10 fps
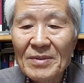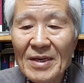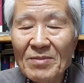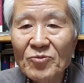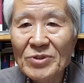
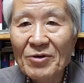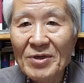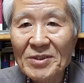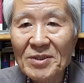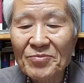핵 문제에
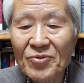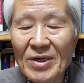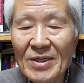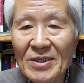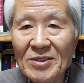관해서
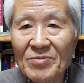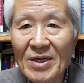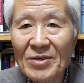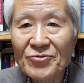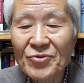북한이
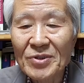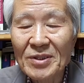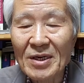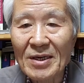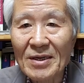거짓말을 할 수도
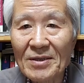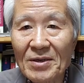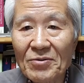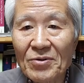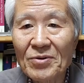
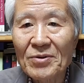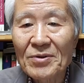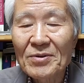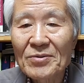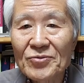있다라고
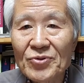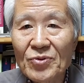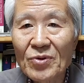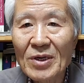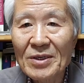
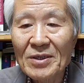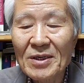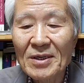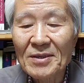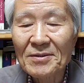충고를
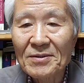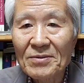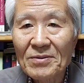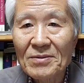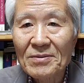하니까
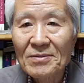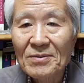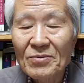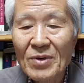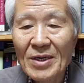
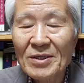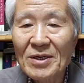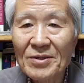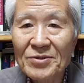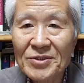화를
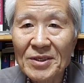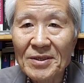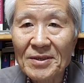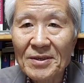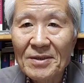내듯이
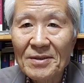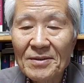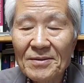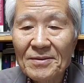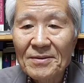
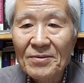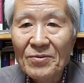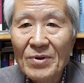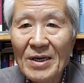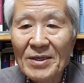
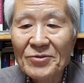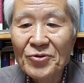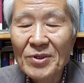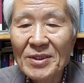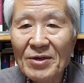과거에
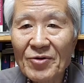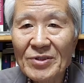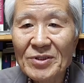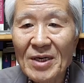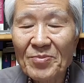속았다고
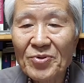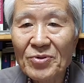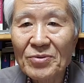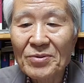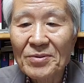해서
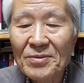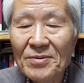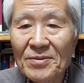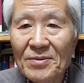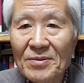앞으로
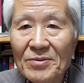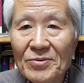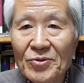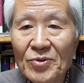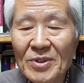
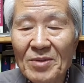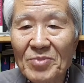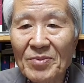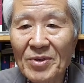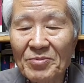속는다는
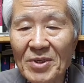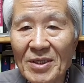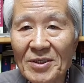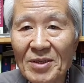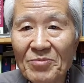법은 없다.
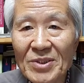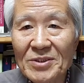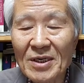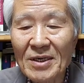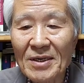일단
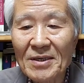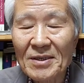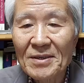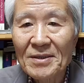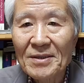믿자.
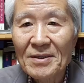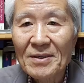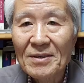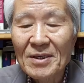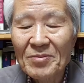
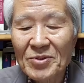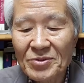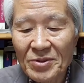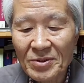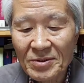
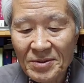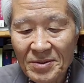라면서